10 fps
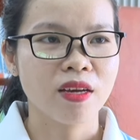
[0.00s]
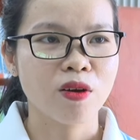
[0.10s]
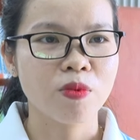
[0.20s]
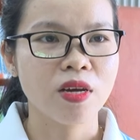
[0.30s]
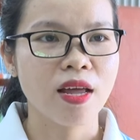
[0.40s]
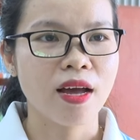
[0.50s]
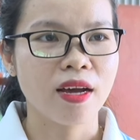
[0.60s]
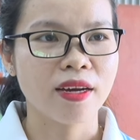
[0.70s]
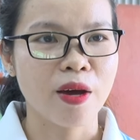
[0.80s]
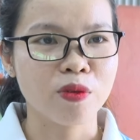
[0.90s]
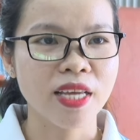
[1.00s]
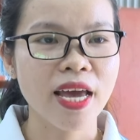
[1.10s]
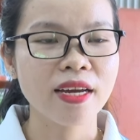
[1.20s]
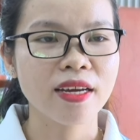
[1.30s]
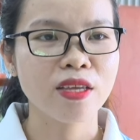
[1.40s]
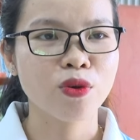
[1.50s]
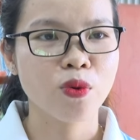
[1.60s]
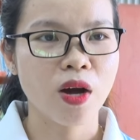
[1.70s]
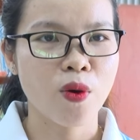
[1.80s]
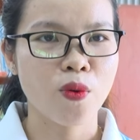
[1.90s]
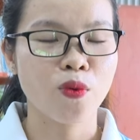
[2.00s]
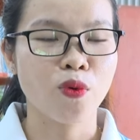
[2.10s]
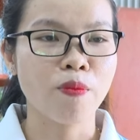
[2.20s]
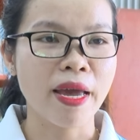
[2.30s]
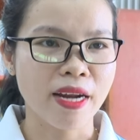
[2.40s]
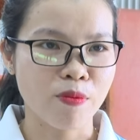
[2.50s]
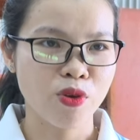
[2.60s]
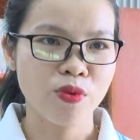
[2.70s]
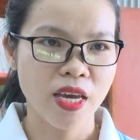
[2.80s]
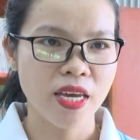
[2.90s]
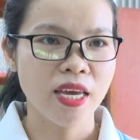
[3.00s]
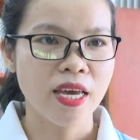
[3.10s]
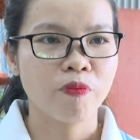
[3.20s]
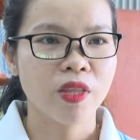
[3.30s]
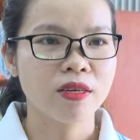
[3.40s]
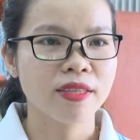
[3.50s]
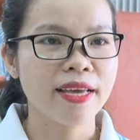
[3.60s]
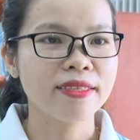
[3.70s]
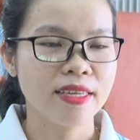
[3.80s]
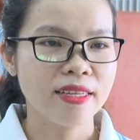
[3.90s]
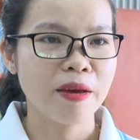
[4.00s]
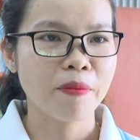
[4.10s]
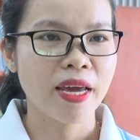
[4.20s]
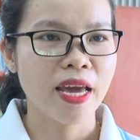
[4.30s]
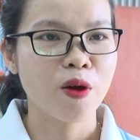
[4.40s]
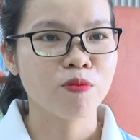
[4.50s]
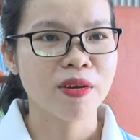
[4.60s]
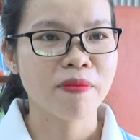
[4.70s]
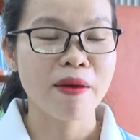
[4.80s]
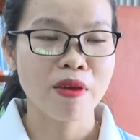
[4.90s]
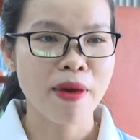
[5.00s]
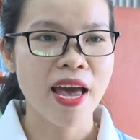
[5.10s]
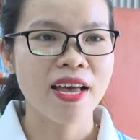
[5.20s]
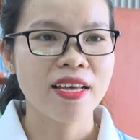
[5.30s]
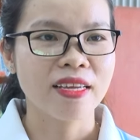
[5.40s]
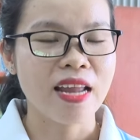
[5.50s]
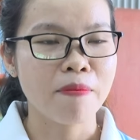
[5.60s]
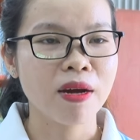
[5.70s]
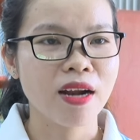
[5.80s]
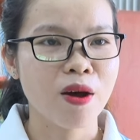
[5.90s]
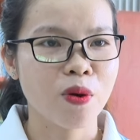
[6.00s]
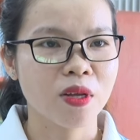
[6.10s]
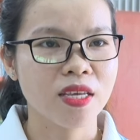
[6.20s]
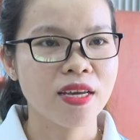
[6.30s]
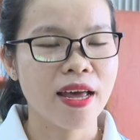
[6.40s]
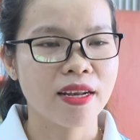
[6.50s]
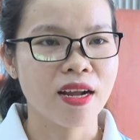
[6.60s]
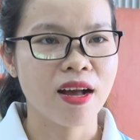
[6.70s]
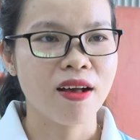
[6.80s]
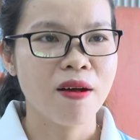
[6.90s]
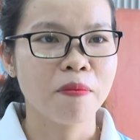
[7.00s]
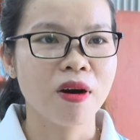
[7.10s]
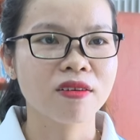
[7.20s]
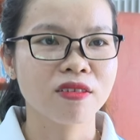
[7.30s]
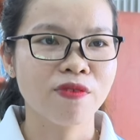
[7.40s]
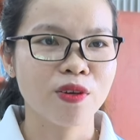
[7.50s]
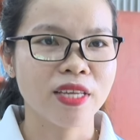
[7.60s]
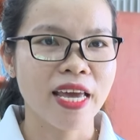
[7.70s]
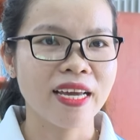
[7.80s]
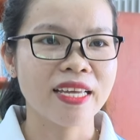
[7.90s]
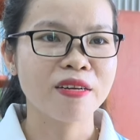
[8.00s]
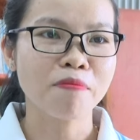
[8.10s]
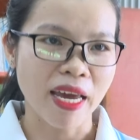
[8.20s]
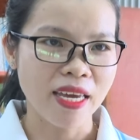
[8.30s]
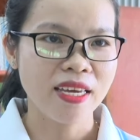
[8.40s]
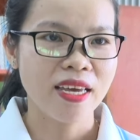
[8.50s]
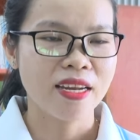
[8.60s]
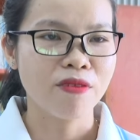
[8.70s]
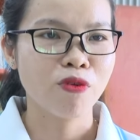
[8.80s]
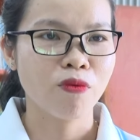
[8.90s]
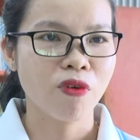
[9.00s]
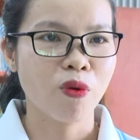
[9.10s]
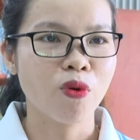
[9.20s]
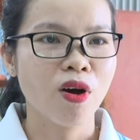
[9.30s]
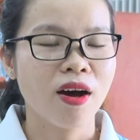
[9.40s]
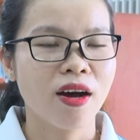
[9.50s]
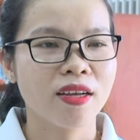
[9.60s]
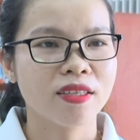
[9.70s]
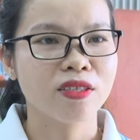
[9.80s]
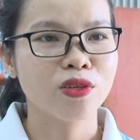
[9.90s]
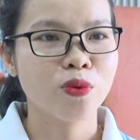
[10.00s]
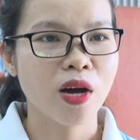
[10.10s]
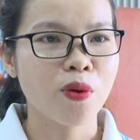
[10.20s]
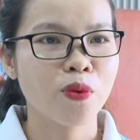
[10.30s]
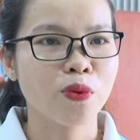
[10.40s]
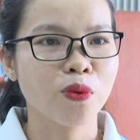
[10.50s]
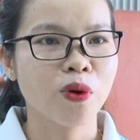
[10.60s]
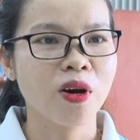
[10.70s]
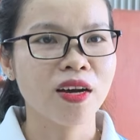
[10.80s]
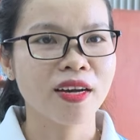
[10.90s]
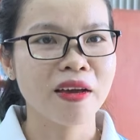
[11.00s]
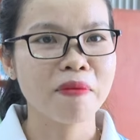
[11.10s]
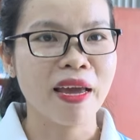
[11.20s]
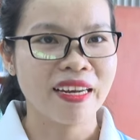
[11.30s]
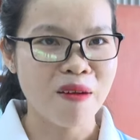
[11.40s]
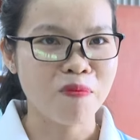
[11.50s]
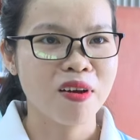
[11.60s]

cũng như là khảo sát cái nhu cầu của bạn đọc thiếu nhi. Từ tháng 9 năm 2023 thì đã bắt đầu tiến hành mở cửa vào sáng ngày thứ Bảy để phục vụ nhu cầu của các cái bạn đọc.